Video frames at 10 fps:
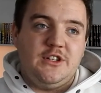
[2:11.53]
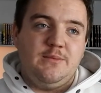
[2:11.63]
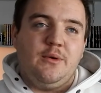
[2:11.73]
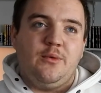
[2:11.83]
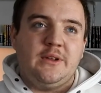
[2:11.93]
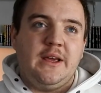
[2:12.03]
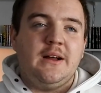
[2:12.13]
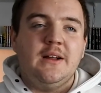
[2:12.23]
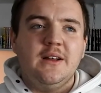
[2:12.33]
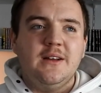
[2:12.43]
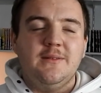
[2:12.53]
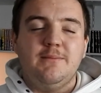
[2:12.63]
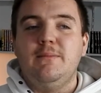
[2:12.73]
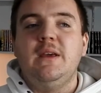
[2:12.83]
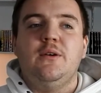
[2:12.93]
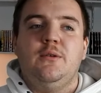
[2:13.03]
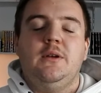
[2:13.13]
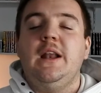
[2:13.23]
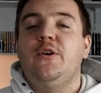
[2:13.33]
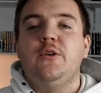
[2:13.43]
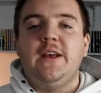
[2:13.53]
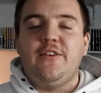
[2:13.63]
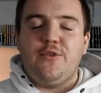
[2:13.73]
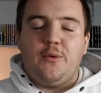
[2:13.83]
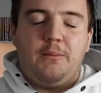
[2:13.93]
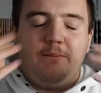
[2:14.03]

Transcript: je dis pas le contraire, mais la connexion,